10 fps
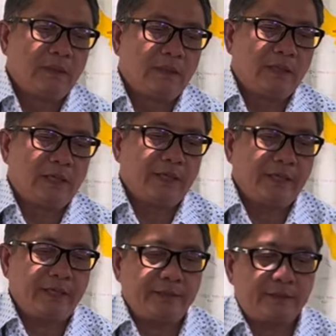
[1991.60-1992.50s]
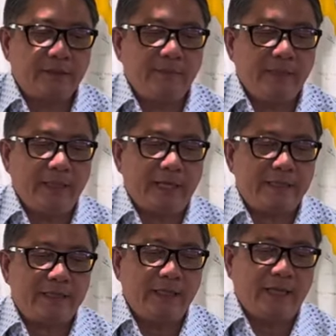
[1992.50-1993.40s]
Lời từ bi này
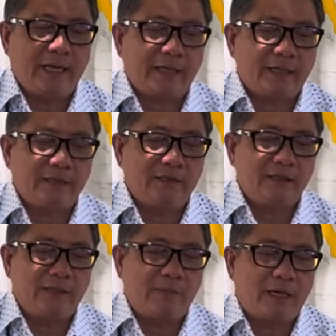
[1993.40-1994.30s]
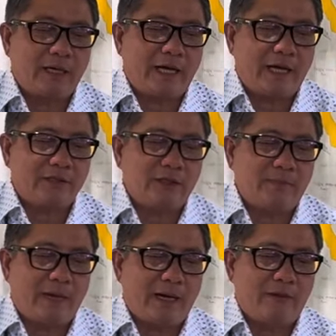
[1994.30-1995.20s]
chính là cánh cửa mở ra cho
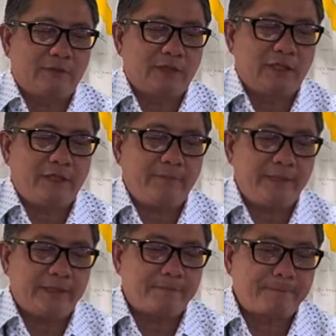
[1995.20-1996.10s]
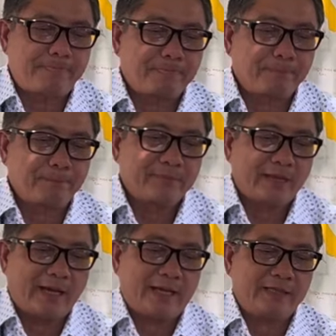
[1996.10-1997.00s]
bao người biết
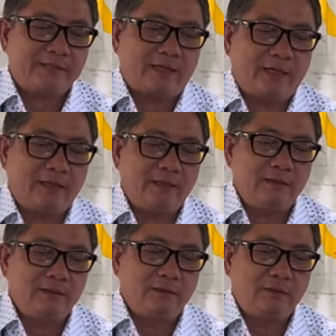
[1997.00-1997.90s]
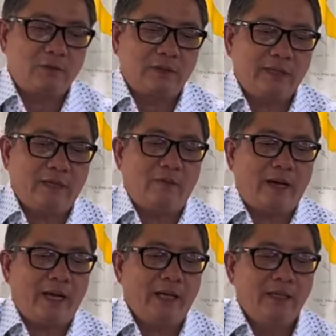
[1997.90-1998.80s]
hãy sợ luật nhân
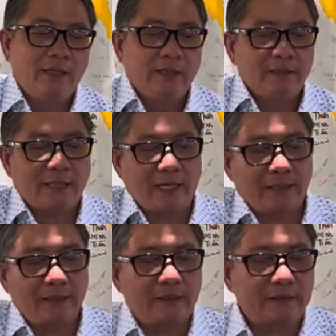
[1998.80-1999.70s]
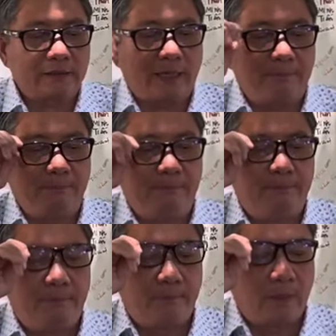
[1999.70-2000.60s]
quả, thành tâm
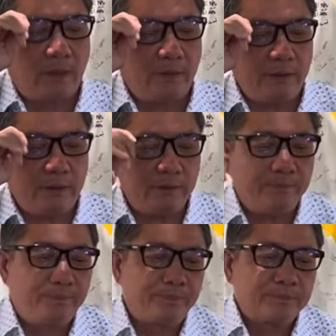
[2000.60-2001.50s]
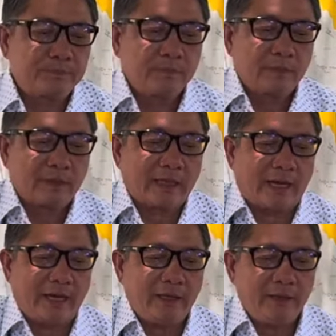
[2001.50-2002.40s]
hối
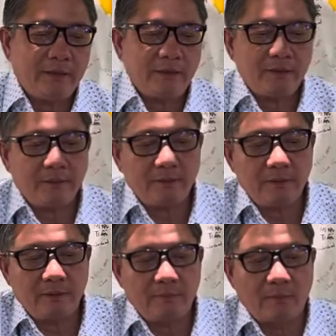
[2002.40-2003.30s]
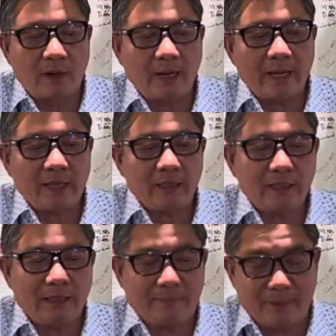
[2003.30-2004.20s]
cải, bỏ ác
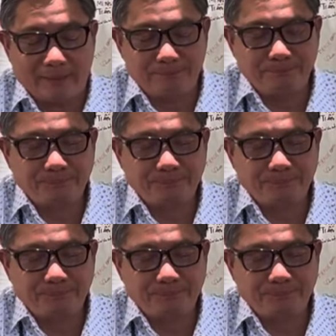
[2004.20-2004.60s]
làm lành.